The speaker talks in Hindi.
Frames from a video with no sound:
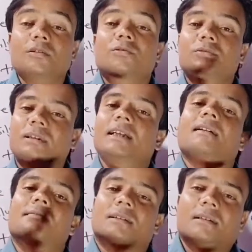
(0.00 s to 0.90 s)
टू
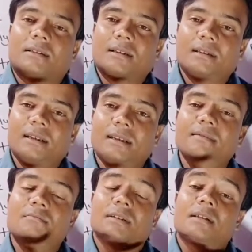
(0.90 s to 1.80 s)
देयर मदर टंग यानी
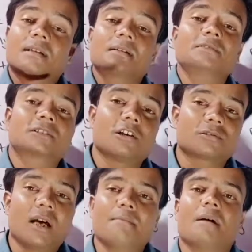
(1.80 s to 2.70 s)
मदर टंग मीन्स क्या
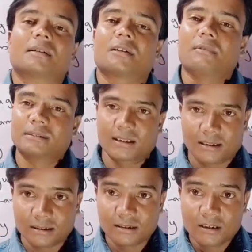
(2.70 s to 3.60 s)
होता है मातृभाषा
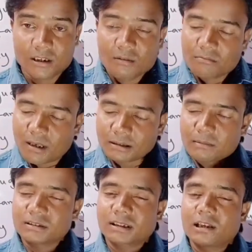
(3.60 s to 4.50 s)

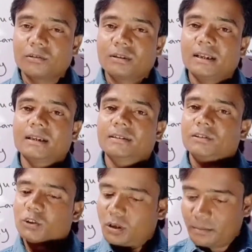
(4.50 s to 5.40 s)
मातृभाषा क्या होती है
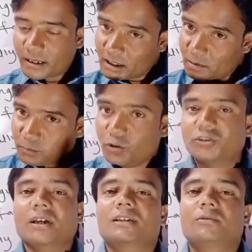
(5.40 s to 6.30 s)
जो हमारी जो
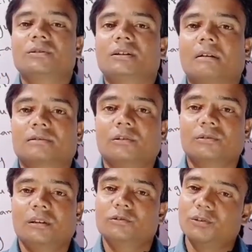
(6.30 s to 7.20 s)
बोलचाल की रोज की भाषा
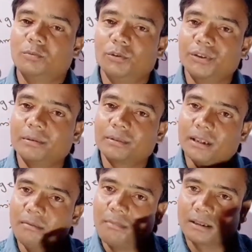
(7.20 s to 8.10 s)
होती है उसी को बोलते हैं हम
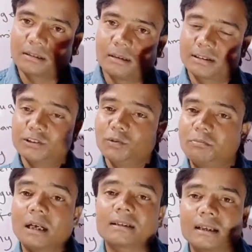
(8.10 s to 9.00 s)
क्या मातृभाषा जो
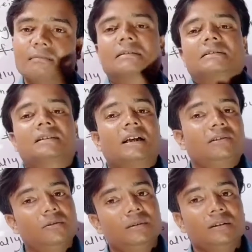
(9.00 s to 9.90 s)
माता ने भाषा
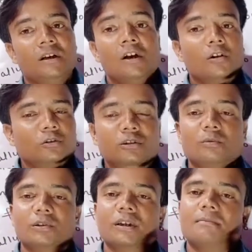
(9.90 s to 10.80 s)
सिखाई हमें उसको
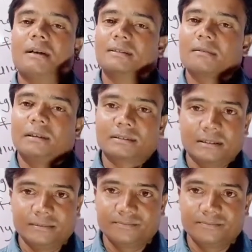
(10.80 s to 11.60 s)
बोलते हैं मातृभाषा